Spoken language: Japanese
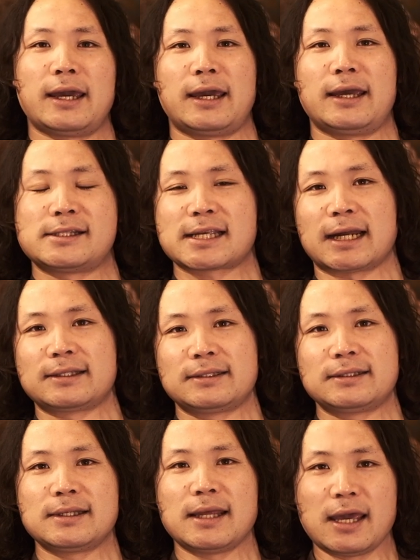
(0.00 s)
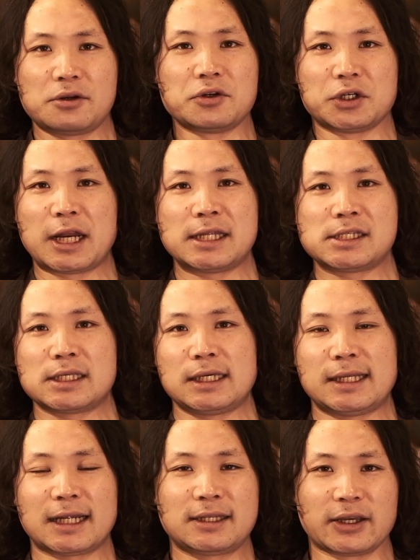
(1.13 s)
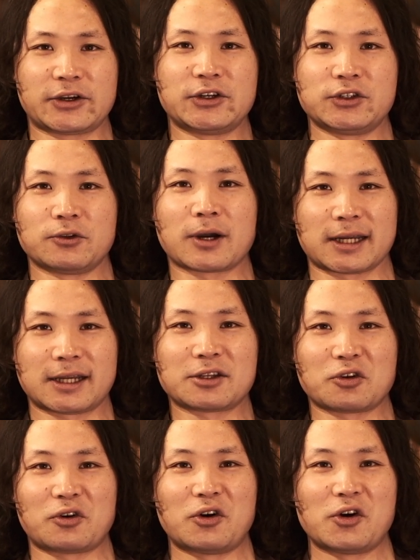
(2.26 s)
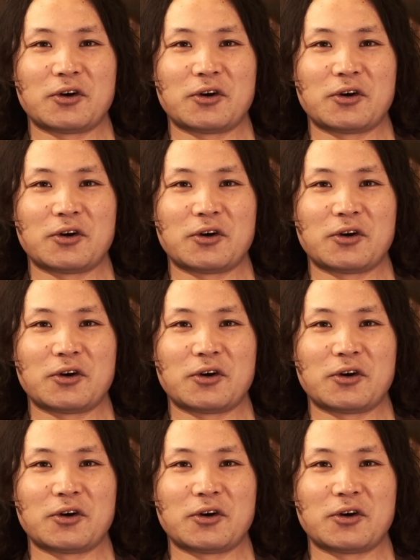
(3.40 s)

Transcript: えー、使えるレンズになってくるのかなと、